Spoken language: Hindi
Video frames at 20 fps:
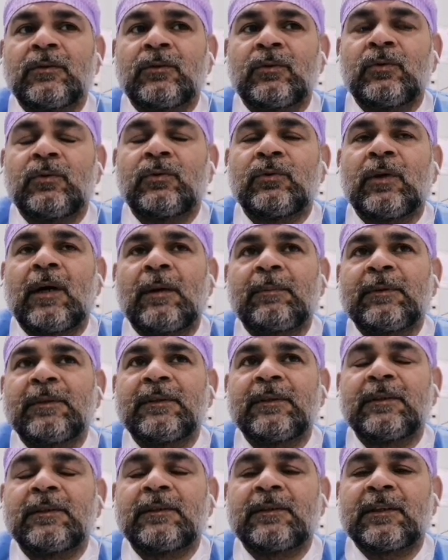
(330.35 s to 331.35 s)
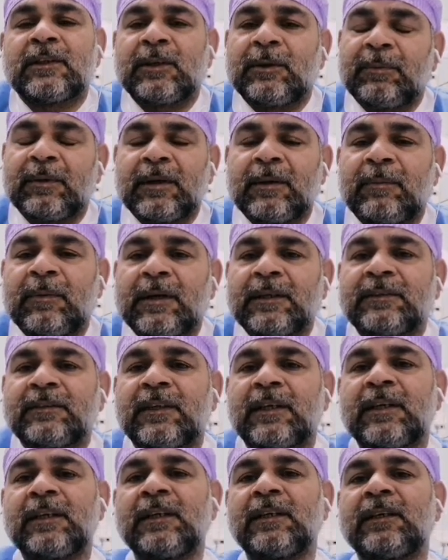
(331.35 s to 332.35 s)
तो आपके तकरीबन हमारे
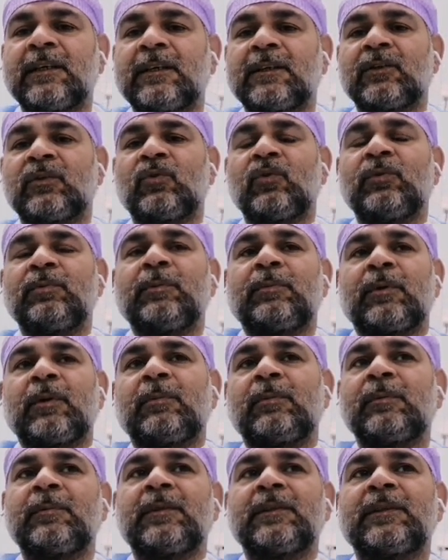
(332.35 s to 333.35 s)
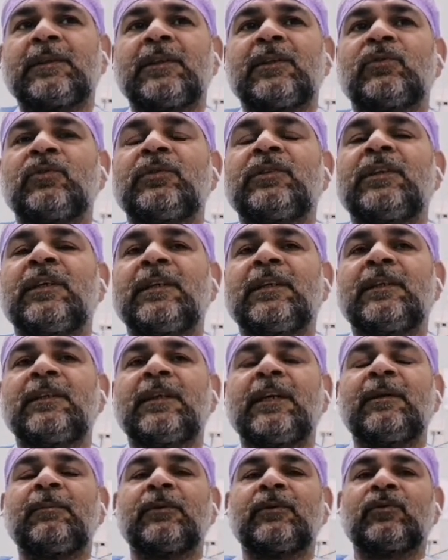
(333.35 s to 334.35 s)
सारे अगर कोई भी प्रॉब्लम आते हैं तो ये
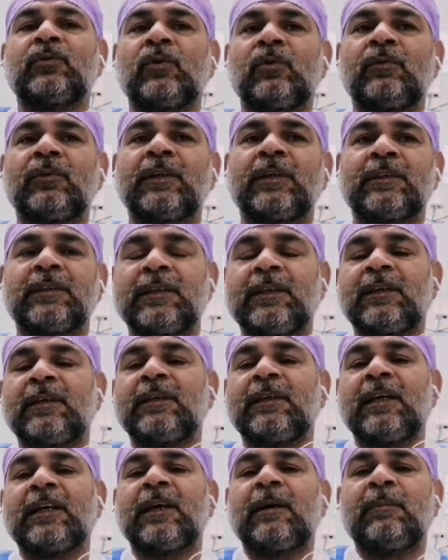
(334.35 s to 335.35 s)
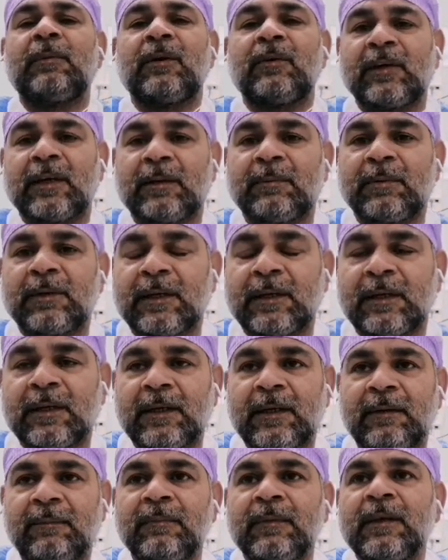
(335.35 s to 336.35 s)
यहीं पे सॉल्व हो जाते हैं इकामा वगैरह बनाना
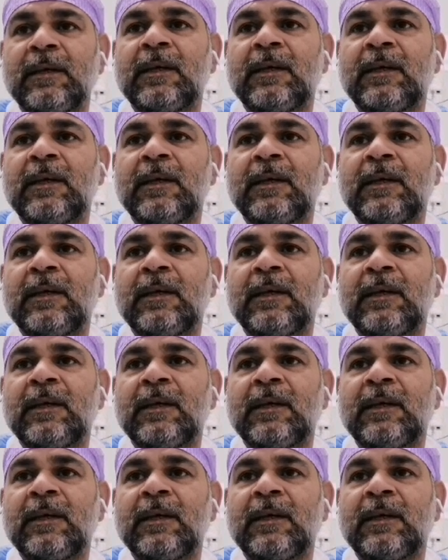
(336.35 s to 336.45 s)
है